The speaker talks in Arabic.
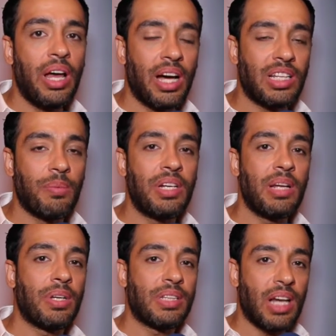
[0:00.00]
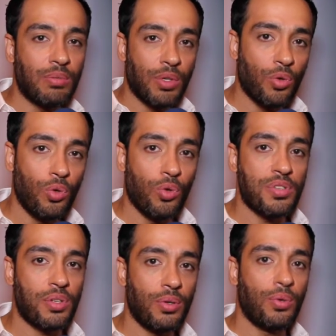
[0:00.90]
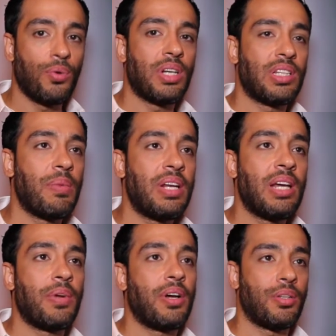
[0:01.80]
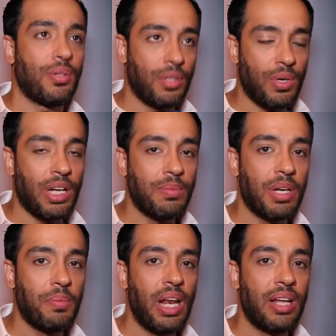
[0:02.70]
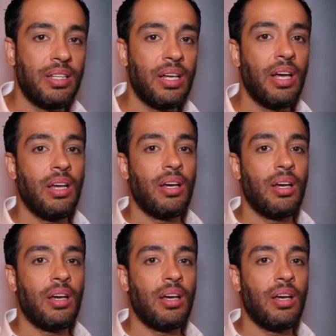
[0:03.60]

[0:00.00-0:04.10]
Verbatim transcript: اتمنى يبقى التعب ده كله وصل لكم اتمنى يبقى الخطوات اللي الواحد بيعملها دي